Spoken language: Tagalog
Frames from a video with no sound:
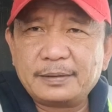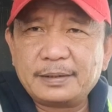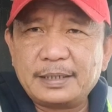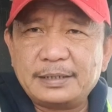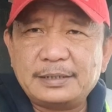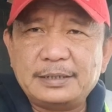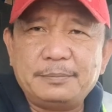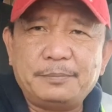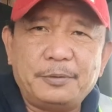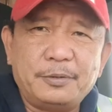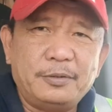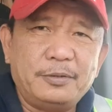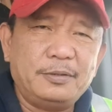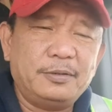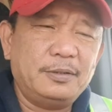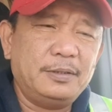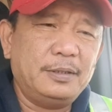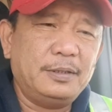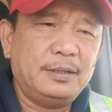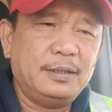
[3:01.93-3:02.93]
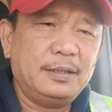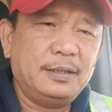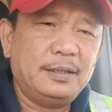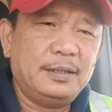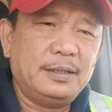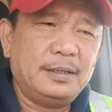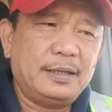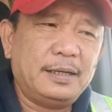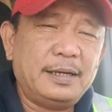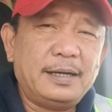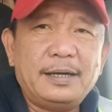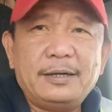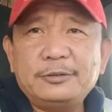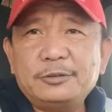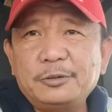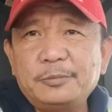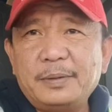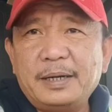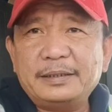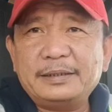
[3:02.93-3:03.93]
kasi po uh,
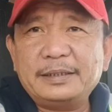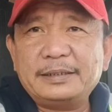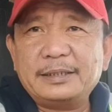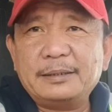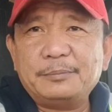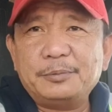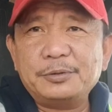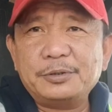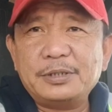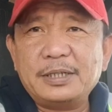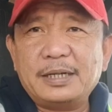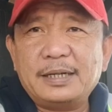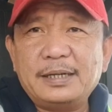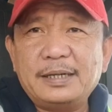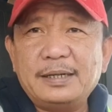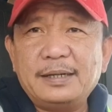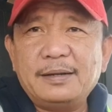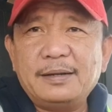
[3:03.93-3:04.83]
automatic na po siya